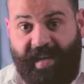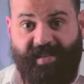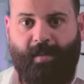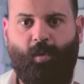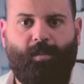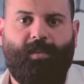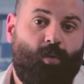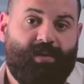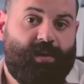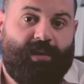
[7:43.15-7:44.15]
أجسامهم
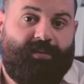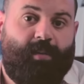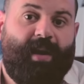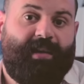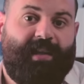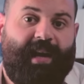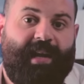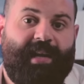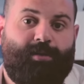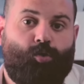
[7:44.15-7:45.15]
ووصلت في بعض
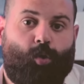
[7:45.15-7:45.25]
الحالات